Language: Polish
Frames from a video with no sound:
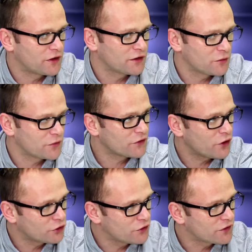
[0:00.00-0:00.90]
natomiast
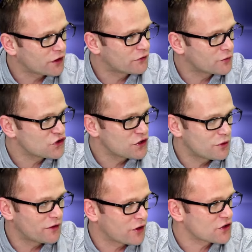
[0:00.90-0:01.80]
oni stanowią
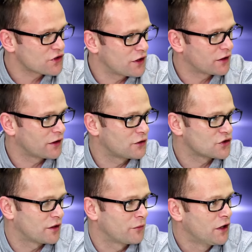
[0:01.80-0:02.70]
siłę właśnie jakiegoś
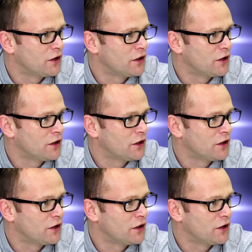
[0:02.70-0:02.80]
tam